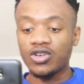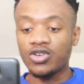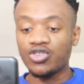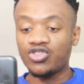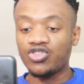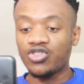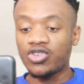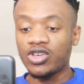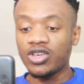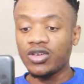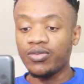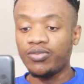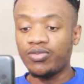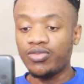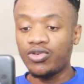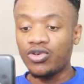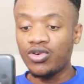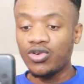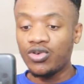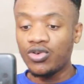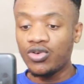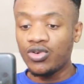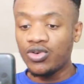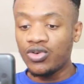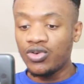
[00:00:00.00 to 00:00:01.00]
Le jogging
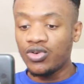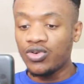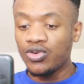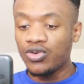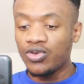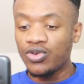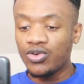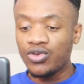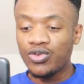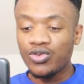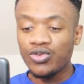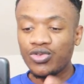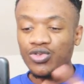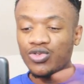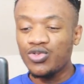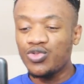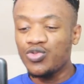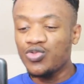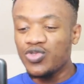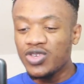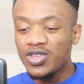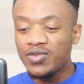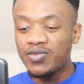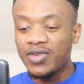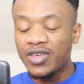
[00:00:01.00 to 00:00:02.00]
bleu
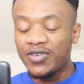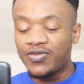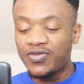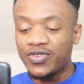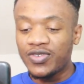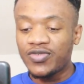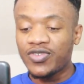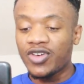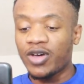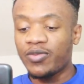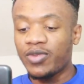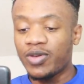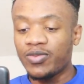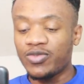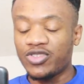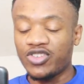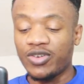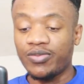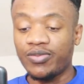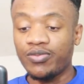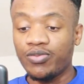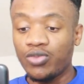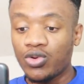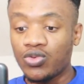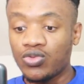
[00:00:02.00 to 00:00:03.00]
nuit, mais vif quand même,
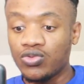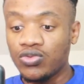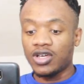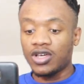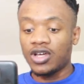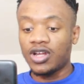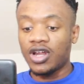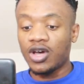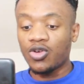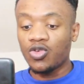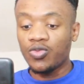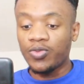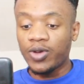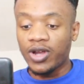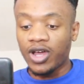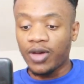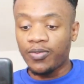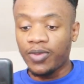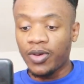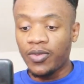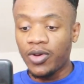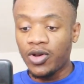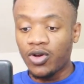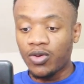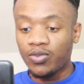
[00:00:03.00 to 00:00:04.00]
j'aime beaucoup. La coupe a l'air
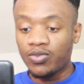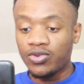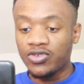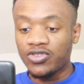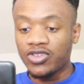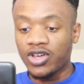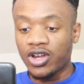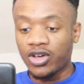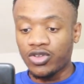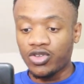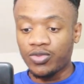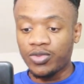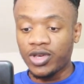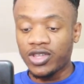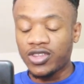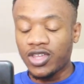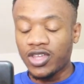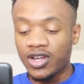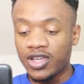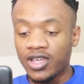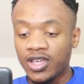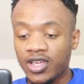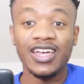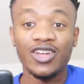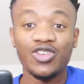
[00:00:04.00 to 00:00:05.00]
pas mal en plus, ça a l'air de bien
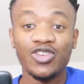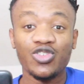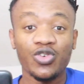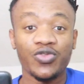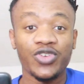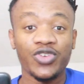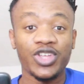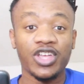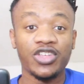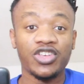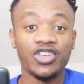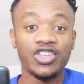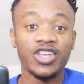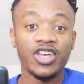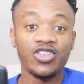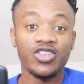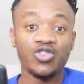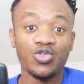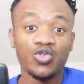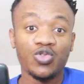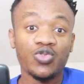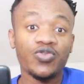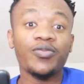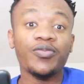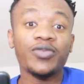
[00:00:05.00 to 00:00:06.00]
t'aller. Et le survêt Adidas,
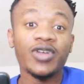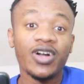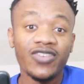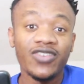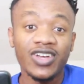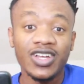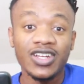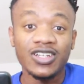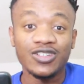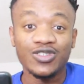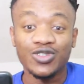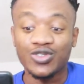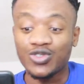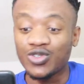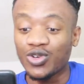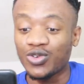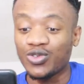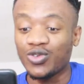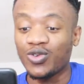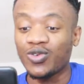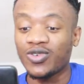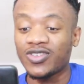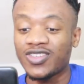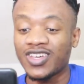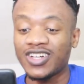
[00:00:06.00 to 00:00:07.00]
du coup, va bien avec les chaussures,
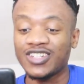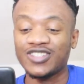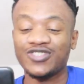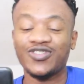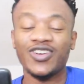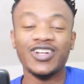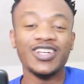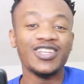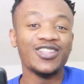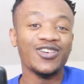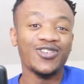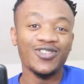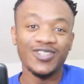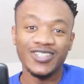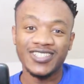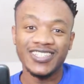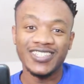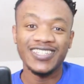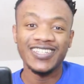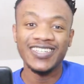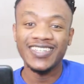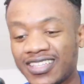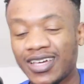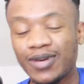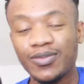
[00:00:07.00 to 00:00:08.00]
donc ça, je valide
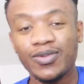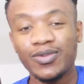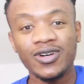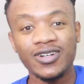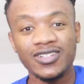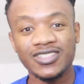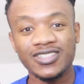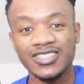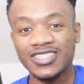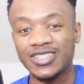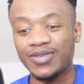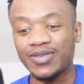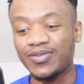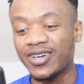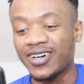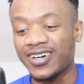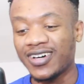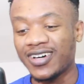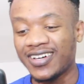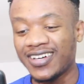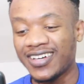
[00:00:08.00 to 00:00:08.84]
aussi. T'es un beau gosse, j'aime bien.